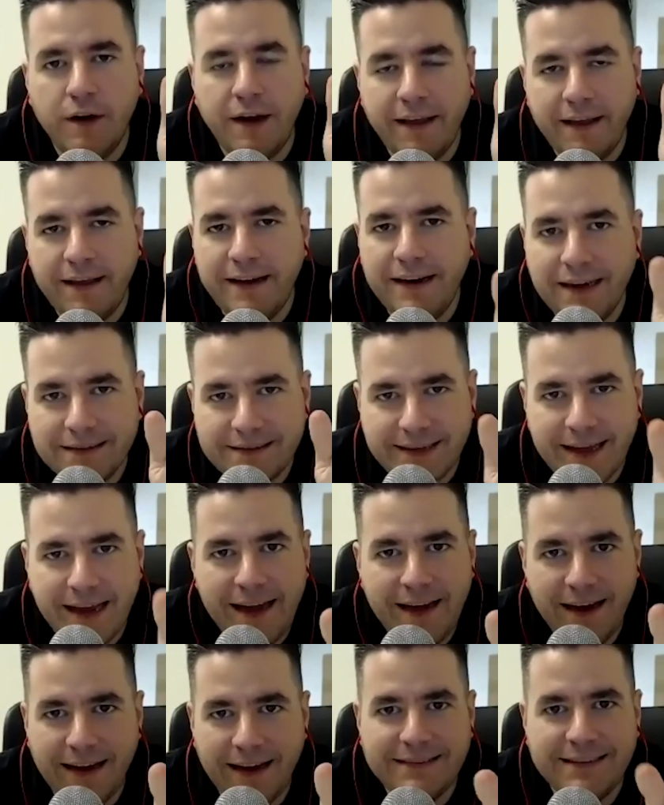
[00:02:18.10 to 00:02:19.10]
Nadir
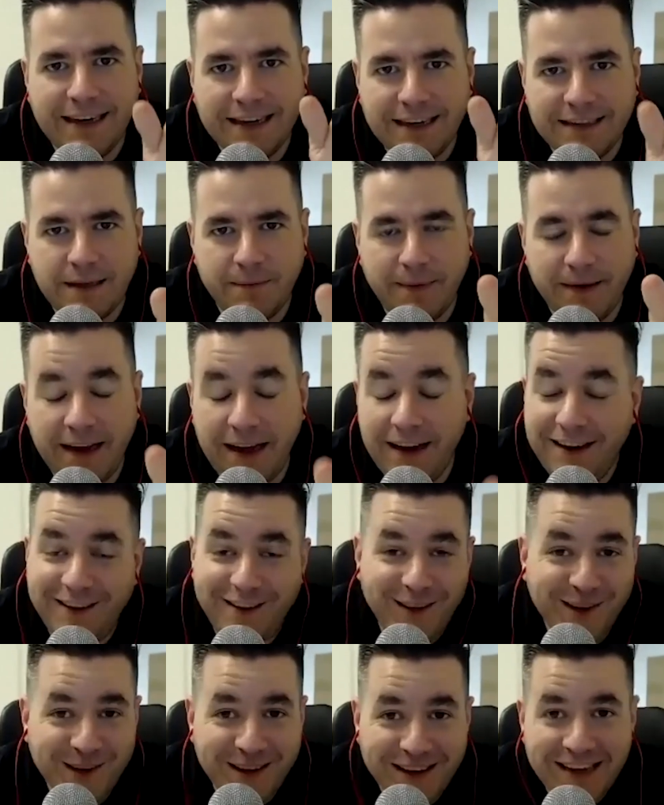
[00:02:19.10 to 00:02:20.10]
Gasal ataje ese penal,
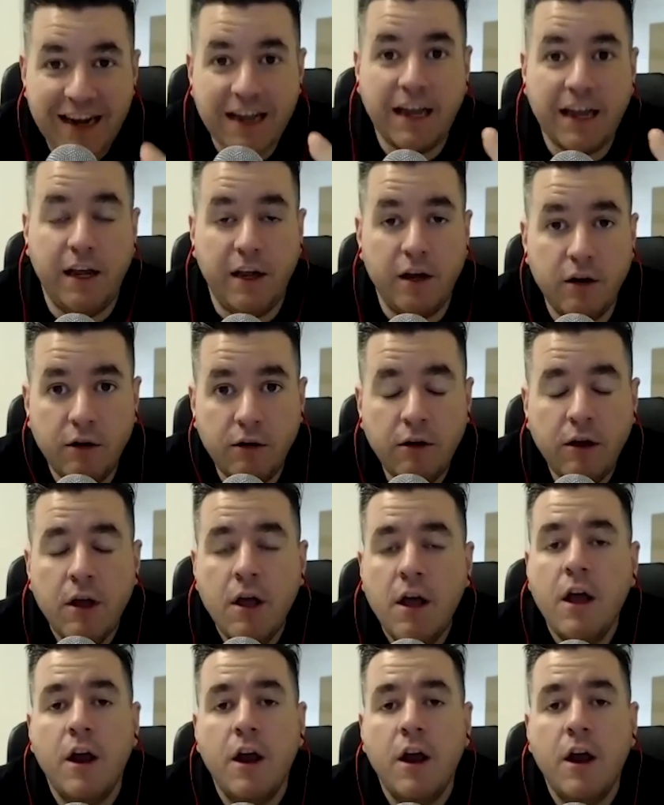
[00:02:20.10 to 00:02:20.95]
Dios quiera que no,